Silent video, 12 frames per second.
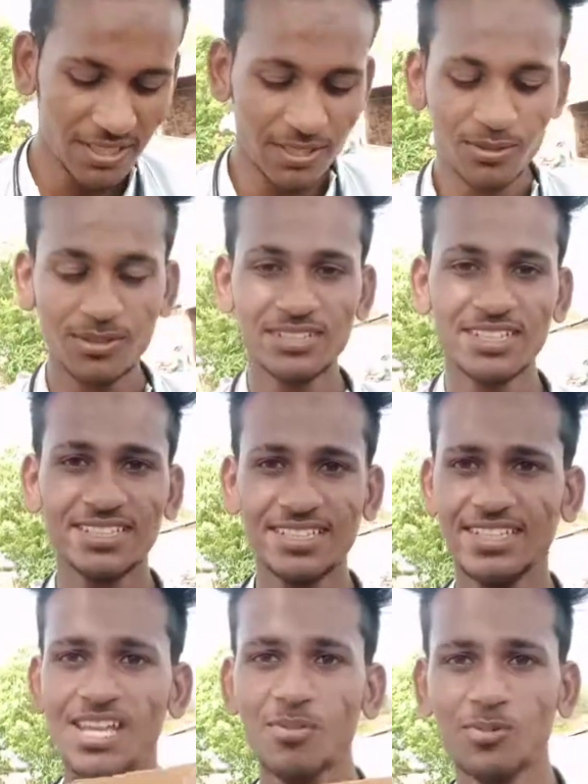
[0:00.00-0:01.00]
तो जैसे
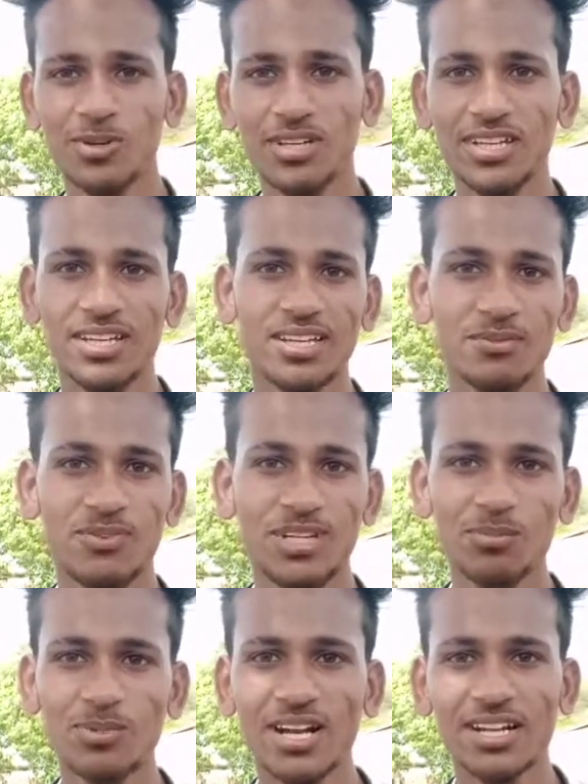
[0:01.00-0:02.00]
कि आपको ये
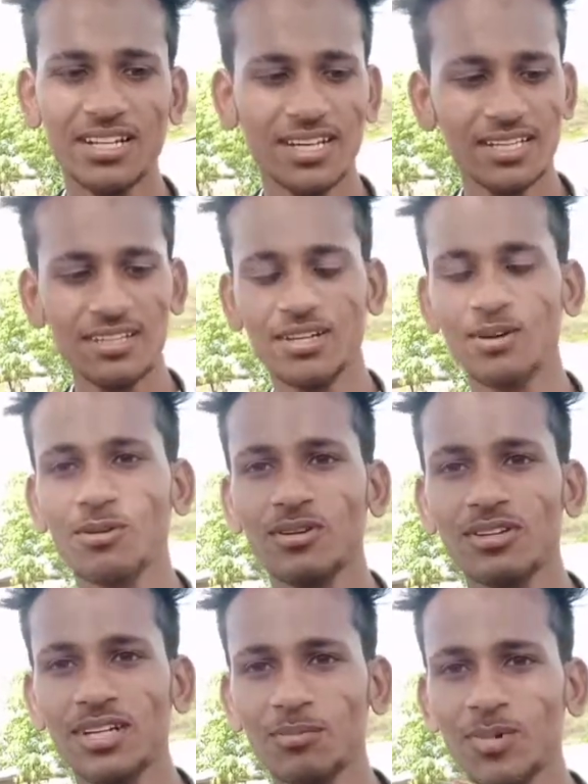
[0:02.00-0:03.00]
फ्लिपकार्ट का दिया हुआ
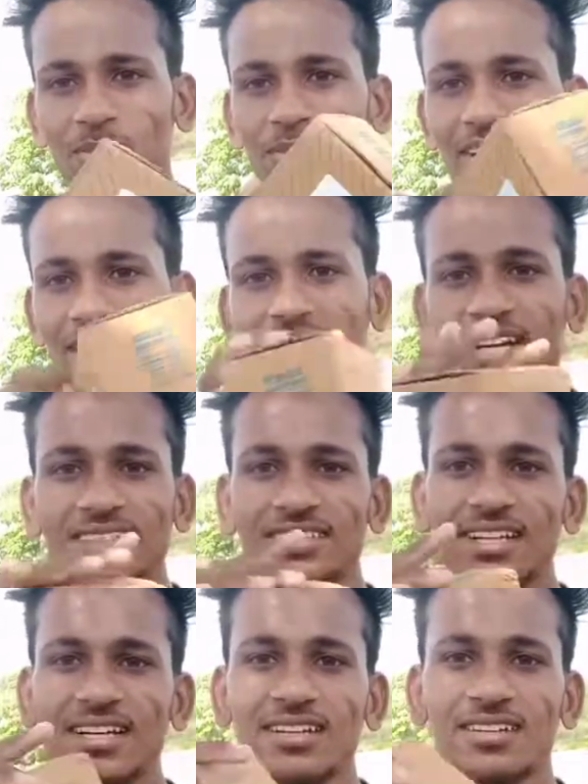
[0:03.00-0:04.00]
डब्बा मिलेगा
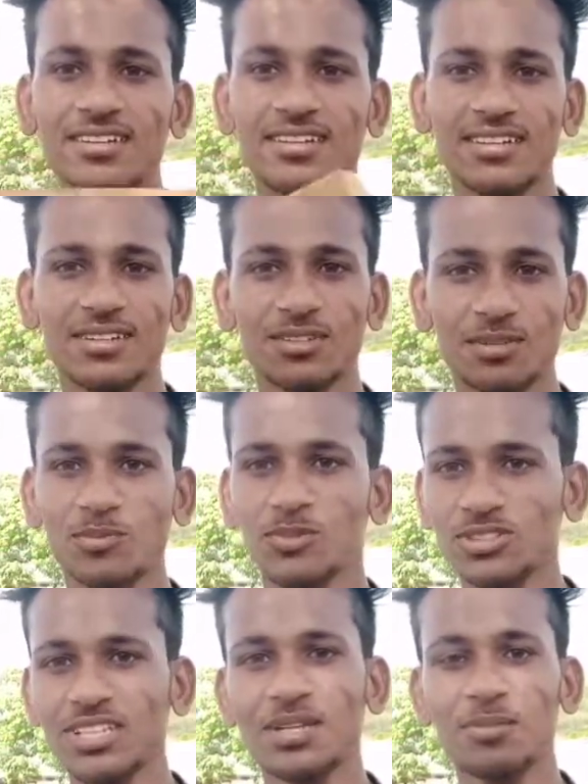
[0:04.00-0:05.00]
ऐसा तो
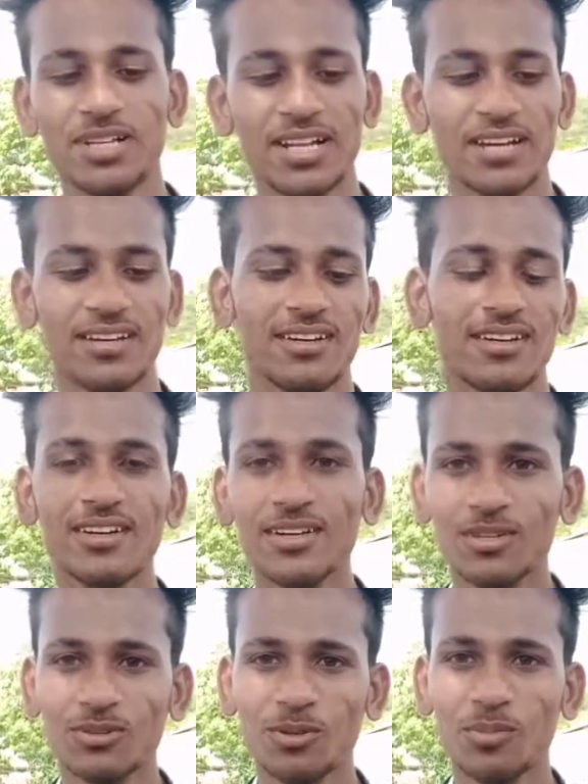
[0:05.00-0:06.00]
मुझे ये मिला
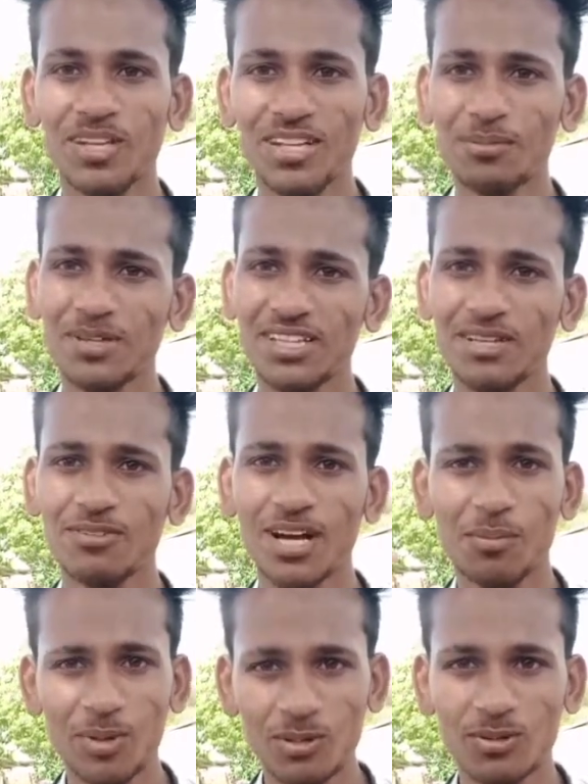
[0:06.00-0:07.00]
तो मैंने मतलब वहाँ
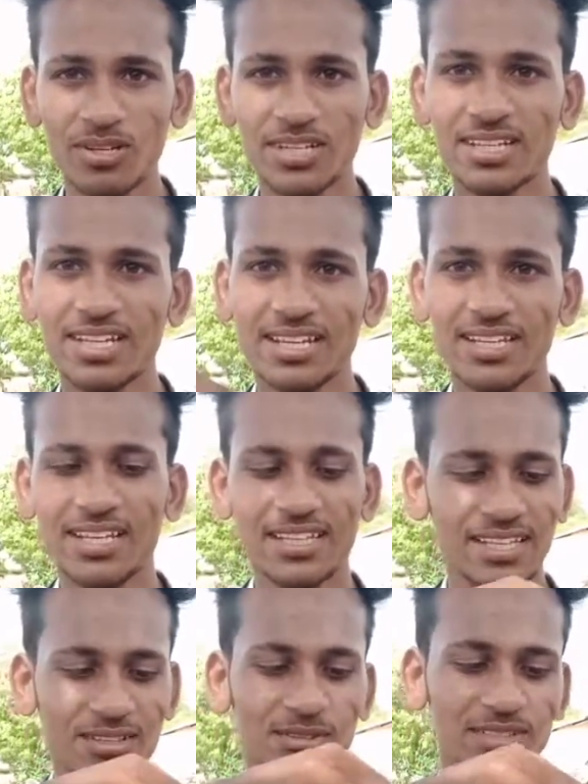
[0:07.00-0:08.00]
पे खोल के देख लिया
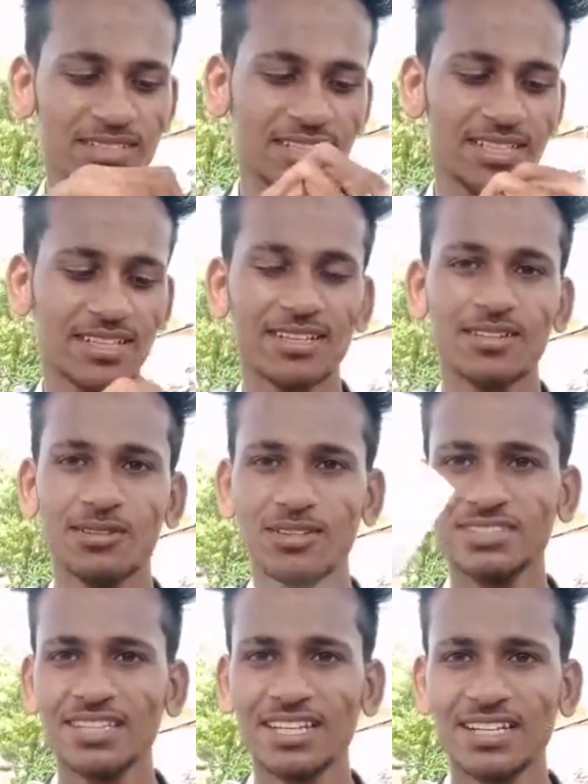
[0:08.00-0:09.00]
था तो इसीलिए तो
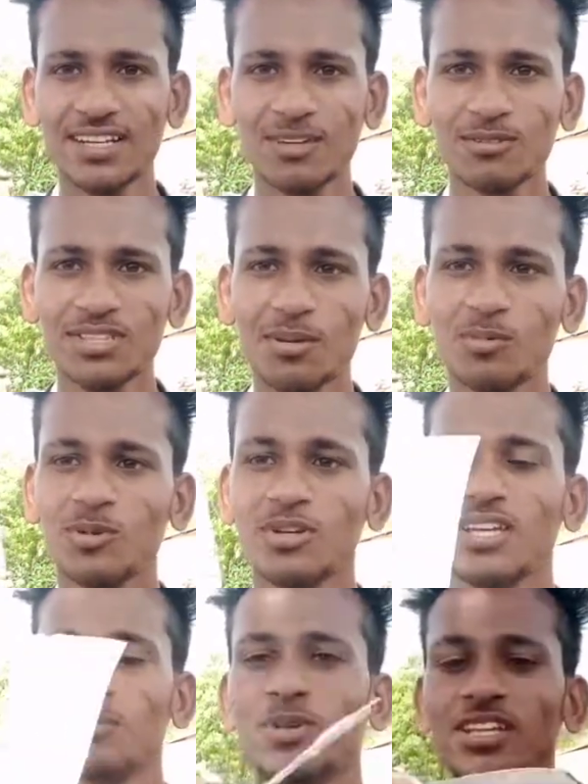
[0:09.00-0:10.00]
इस तरीके का कुछ आपको
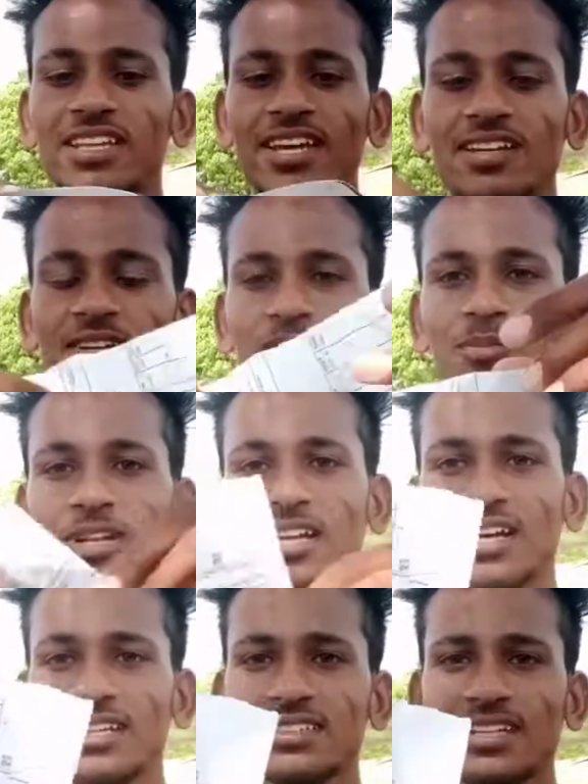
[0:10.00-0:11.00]
ये बिल देखने को
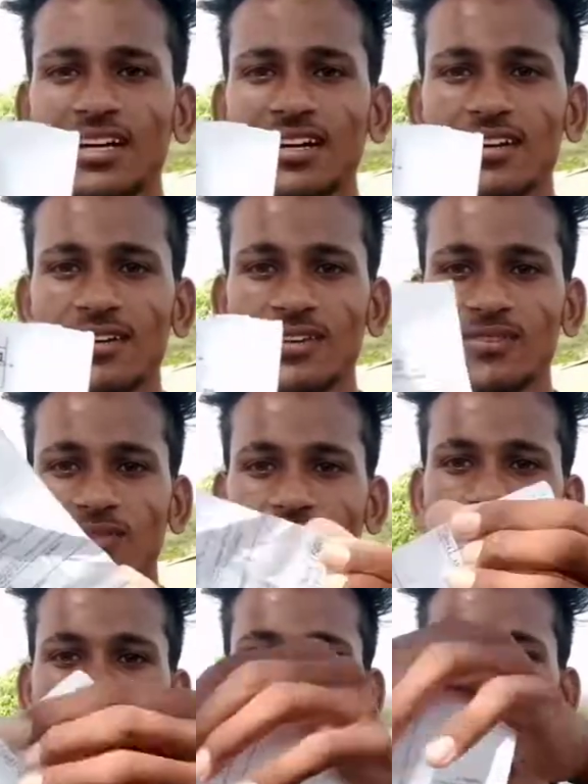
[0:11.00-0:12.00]
मिलेगा इसका
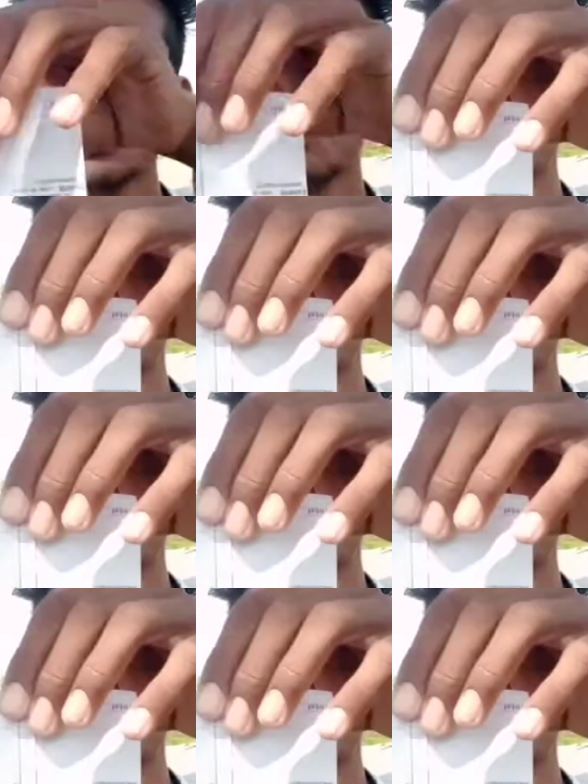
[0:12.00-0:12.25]
फ्लिपकार्ट का